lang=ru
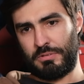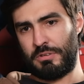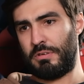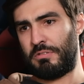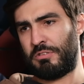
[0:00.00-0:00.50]

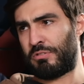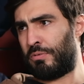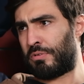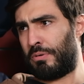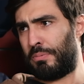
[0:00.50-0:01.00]

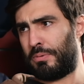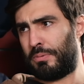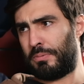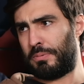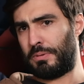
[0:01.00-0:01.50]
Цисковского,
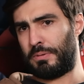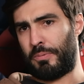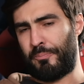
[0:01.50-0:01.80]
угу.